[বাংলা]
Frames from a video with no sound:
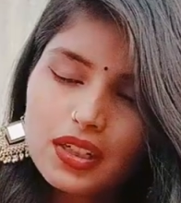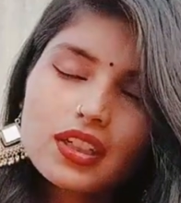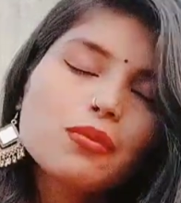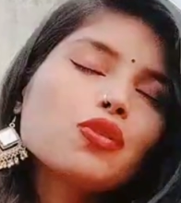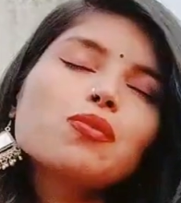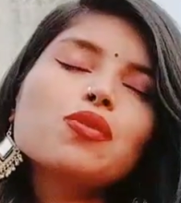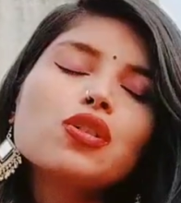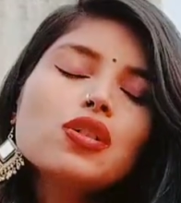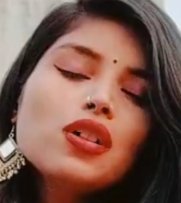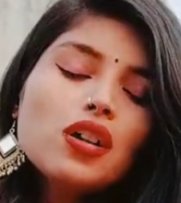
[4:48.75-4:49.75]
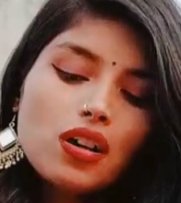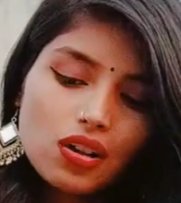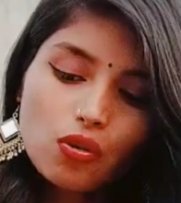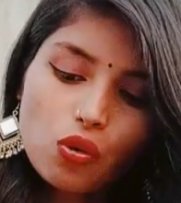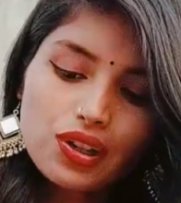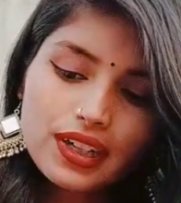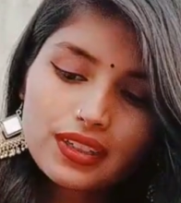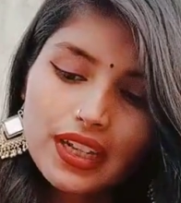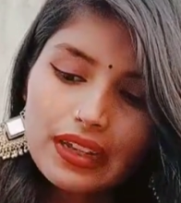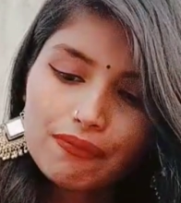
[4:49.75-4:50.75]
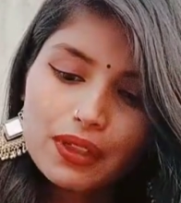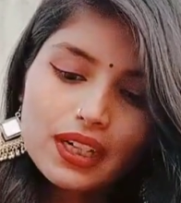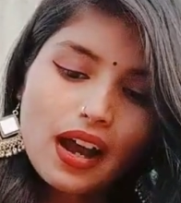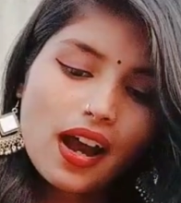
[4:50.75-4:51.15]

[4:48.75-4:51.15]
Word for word: কি বলবো গোল্ডেন টাইপের